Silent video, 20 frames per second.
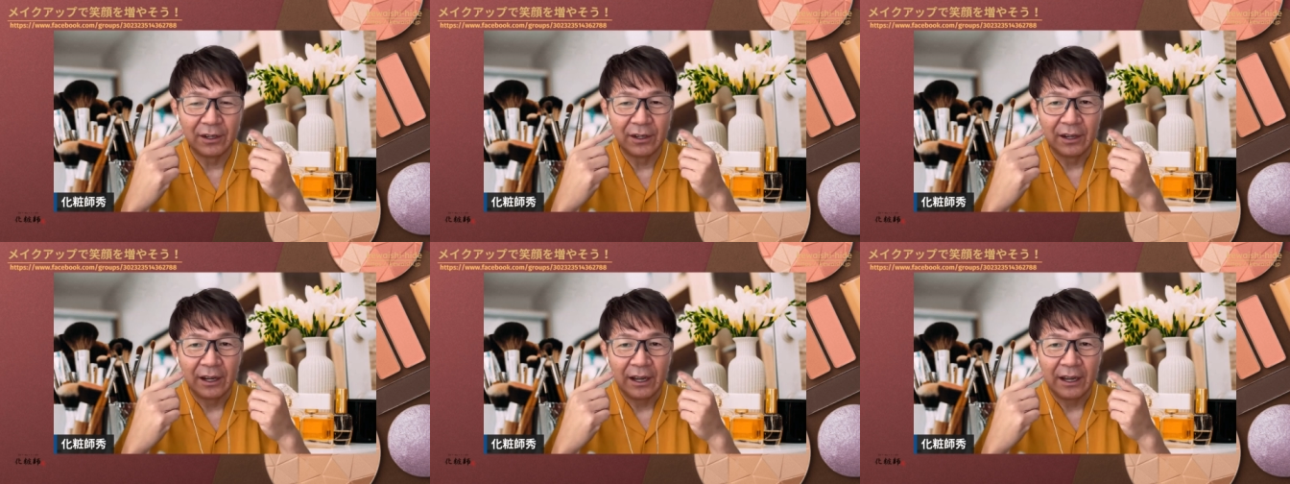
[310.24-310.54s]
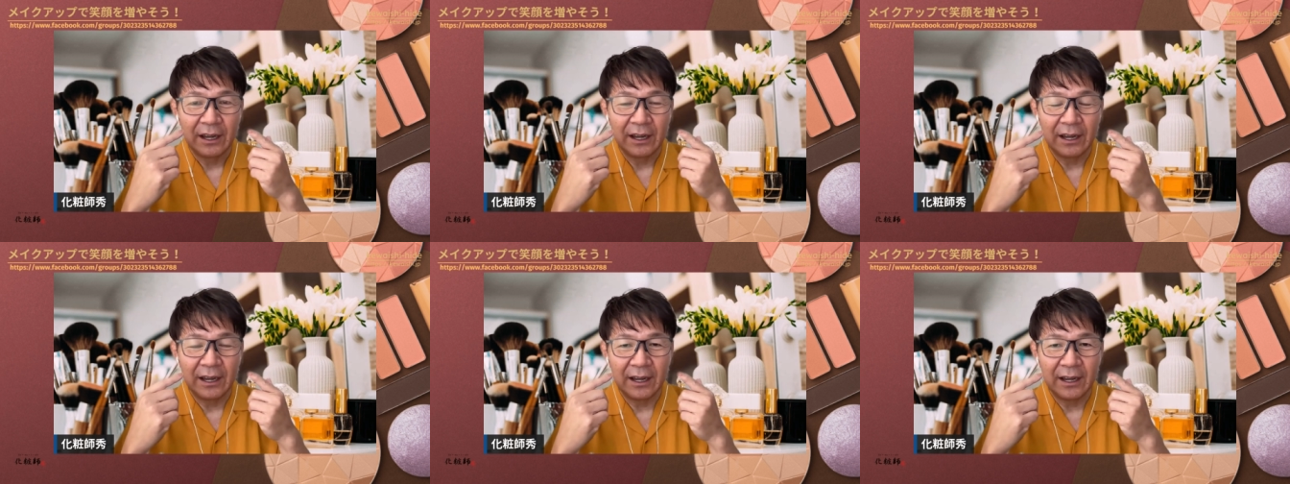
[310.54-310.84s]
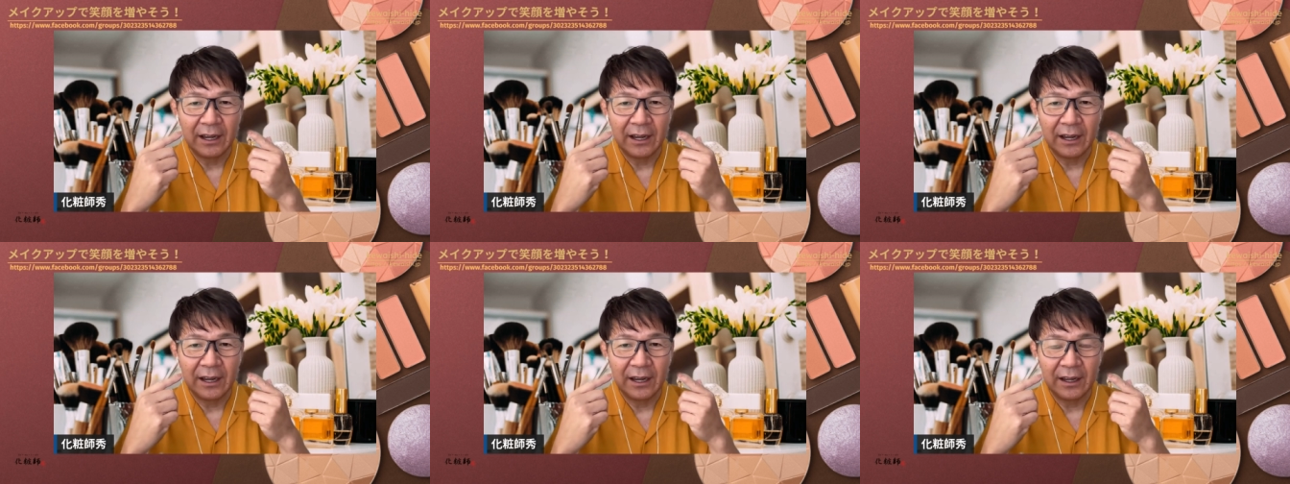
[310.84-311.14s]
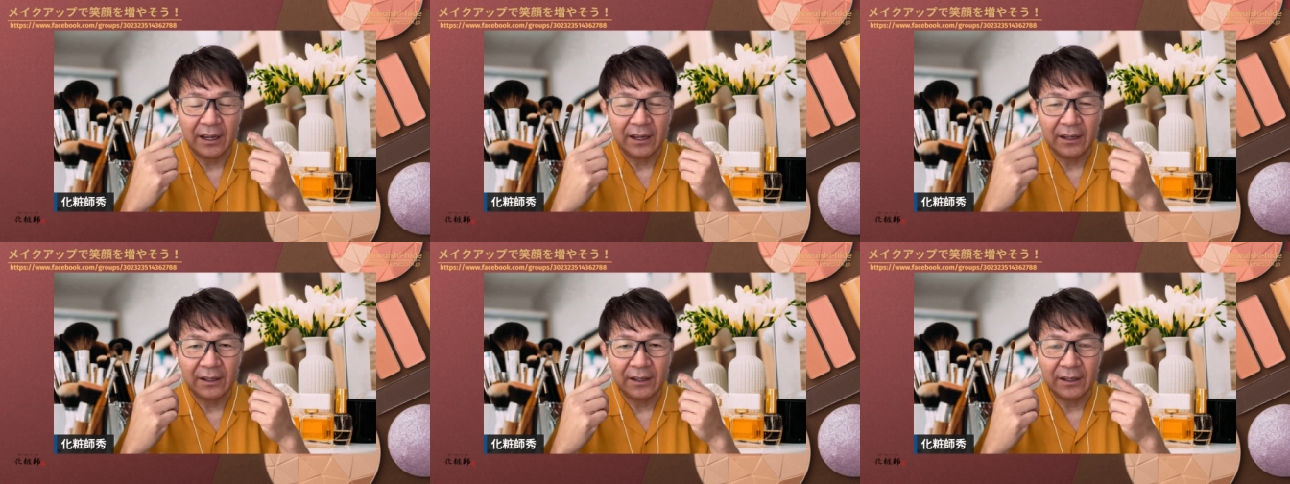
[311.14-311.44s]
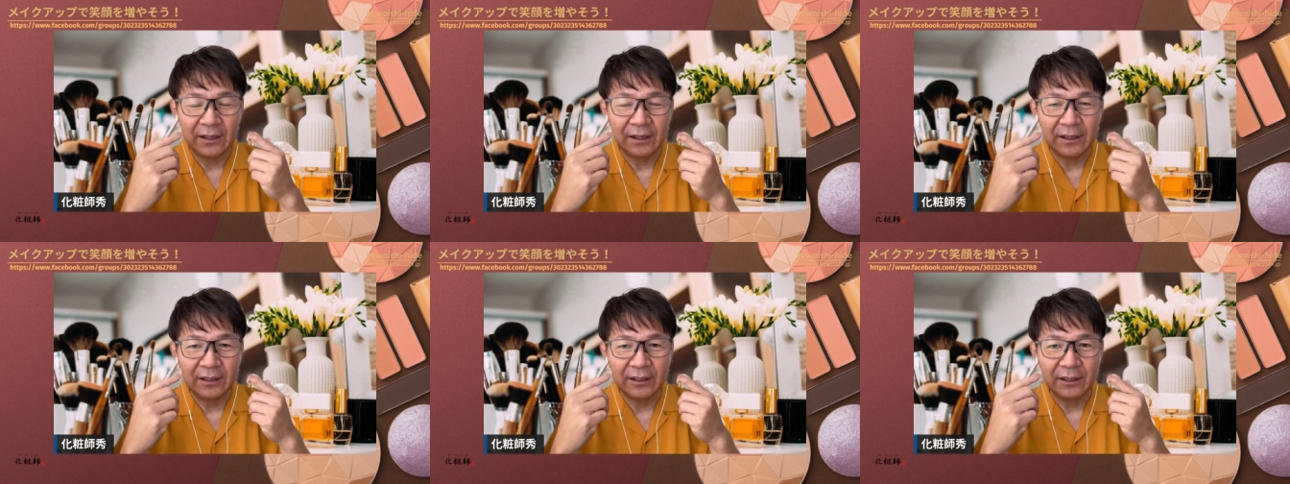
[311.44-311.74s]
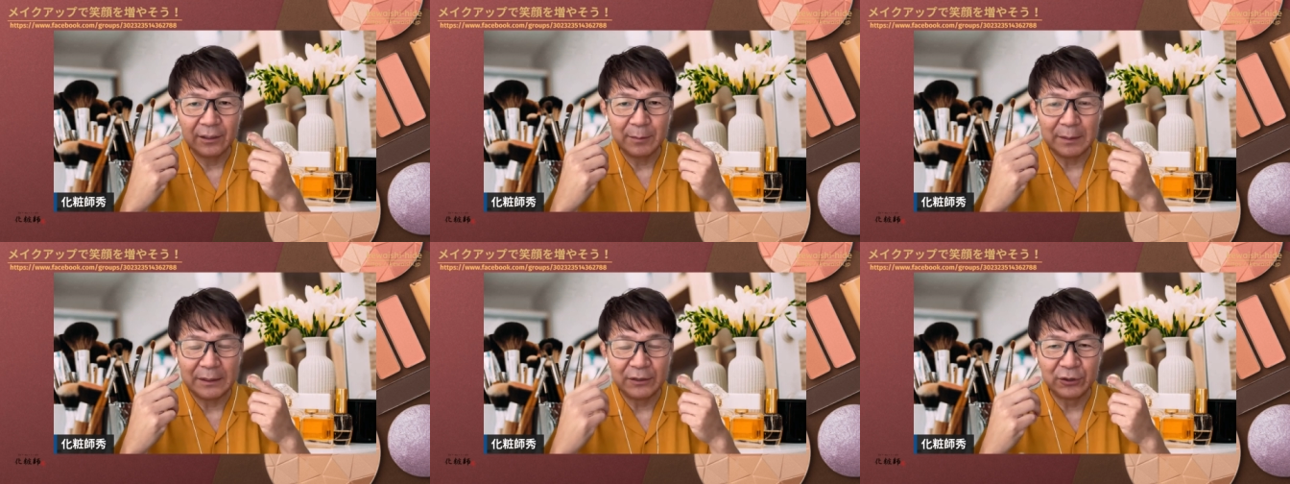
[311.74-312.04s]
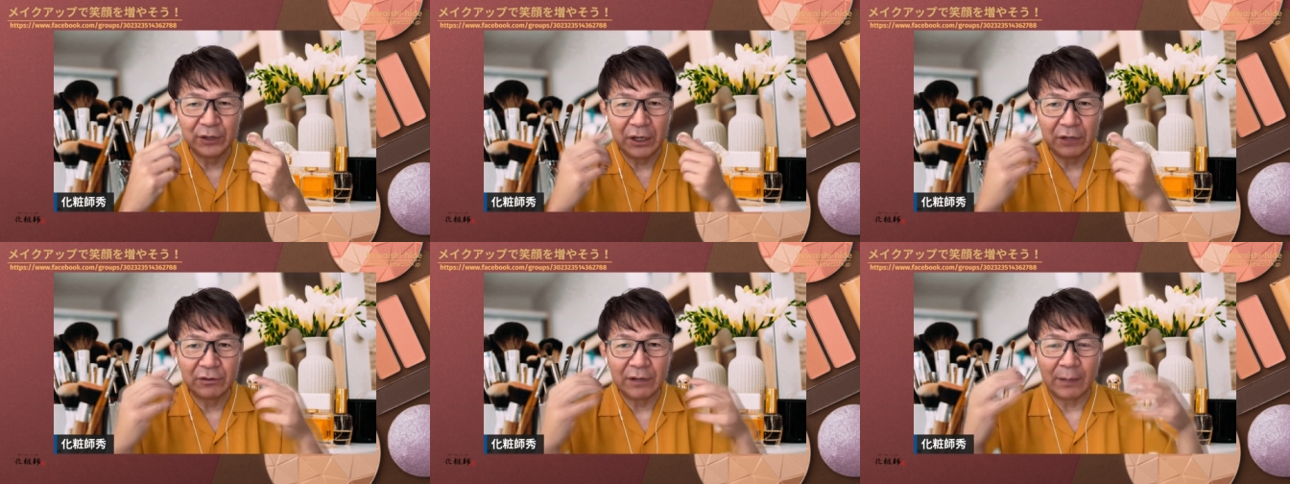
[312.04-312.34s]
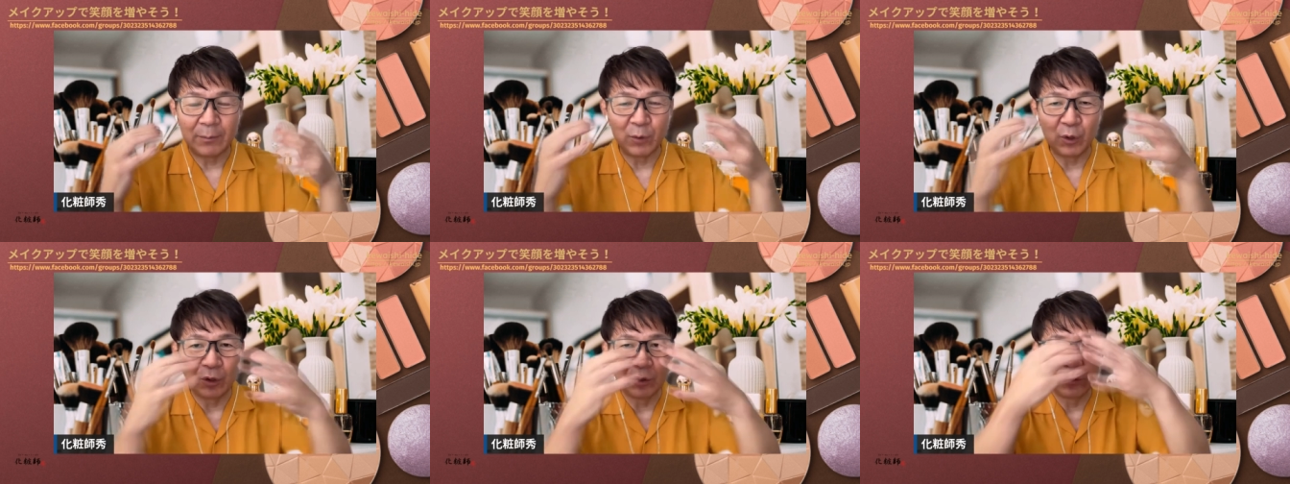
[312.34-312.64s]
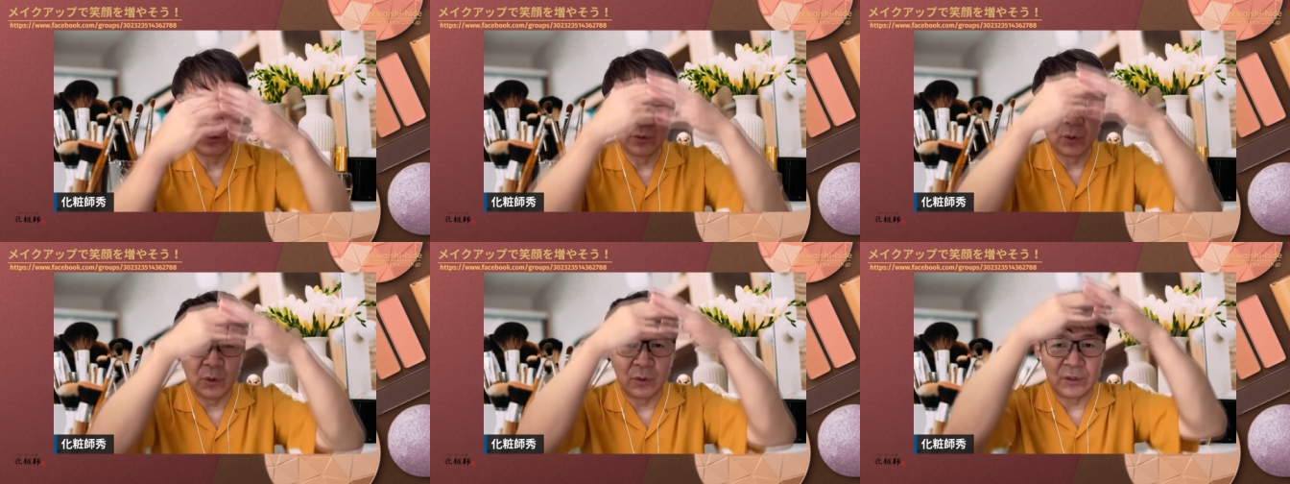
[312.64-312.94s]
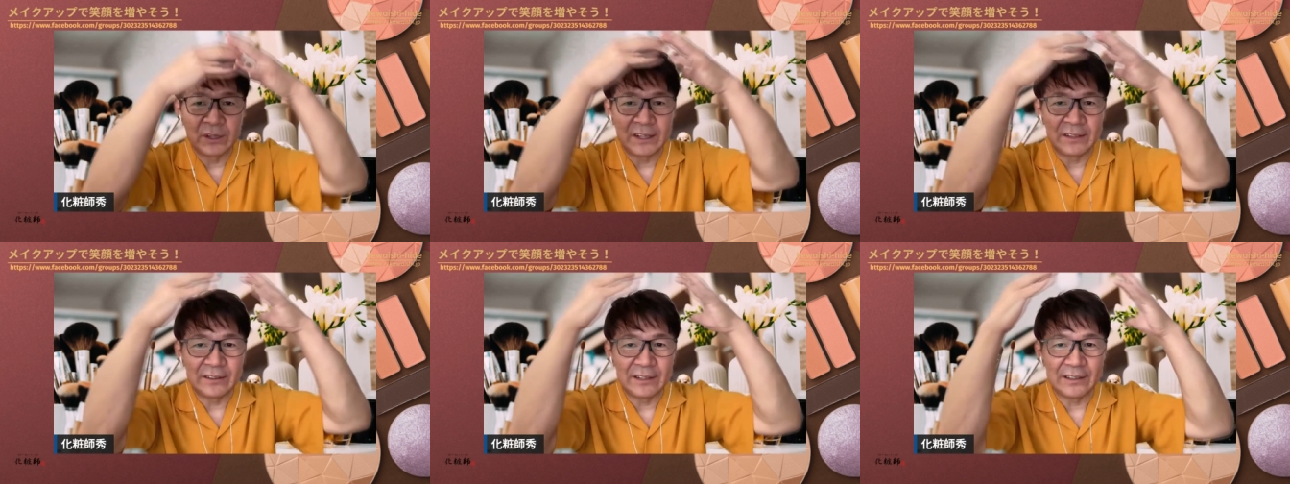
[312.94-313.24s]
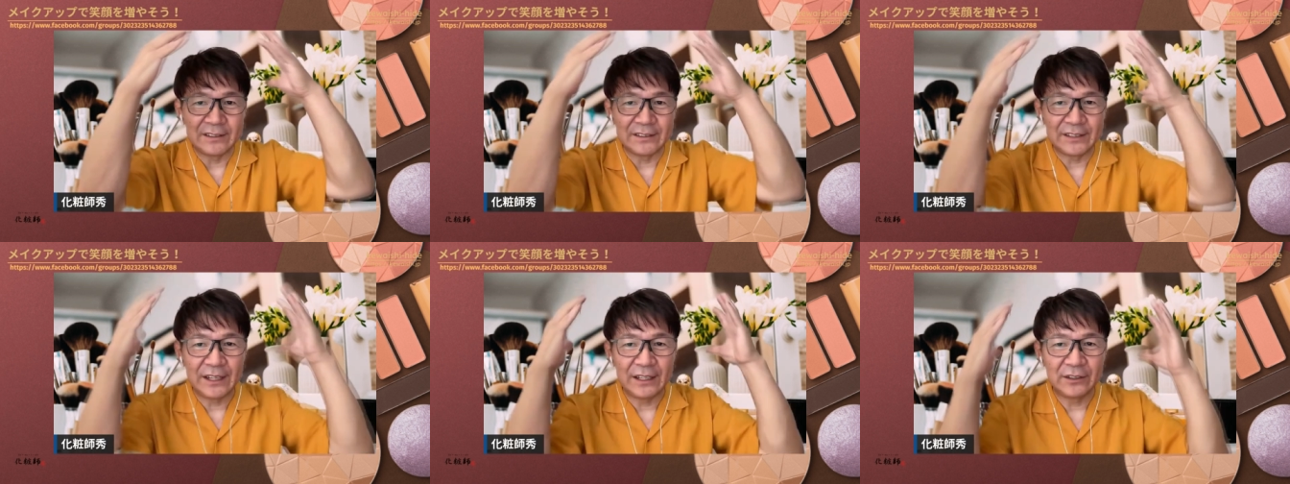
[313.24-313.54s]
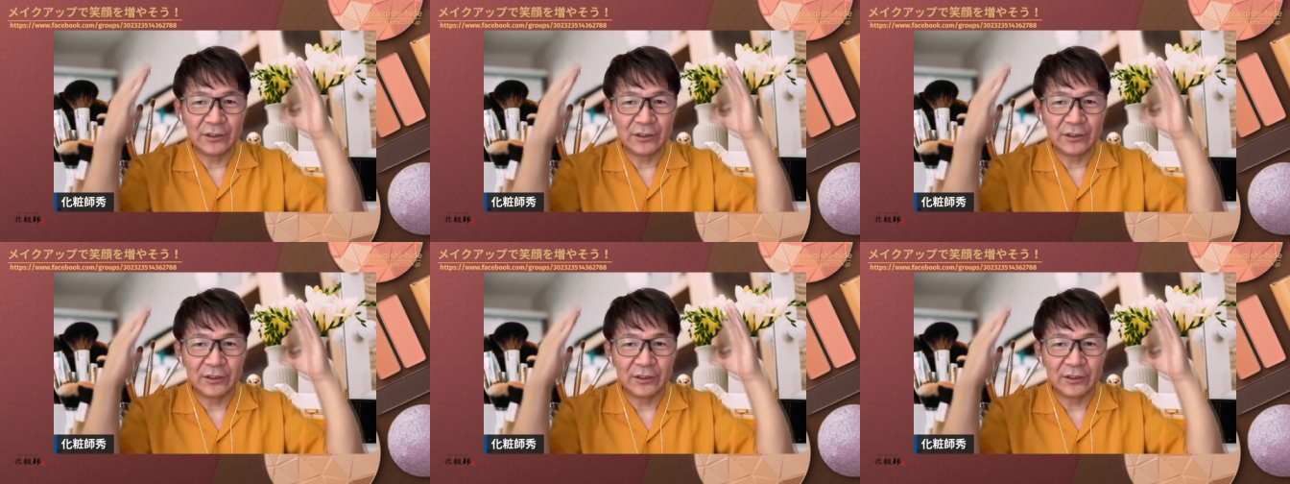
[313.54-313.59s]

えー、今言うてるのはもう脳全体ですね。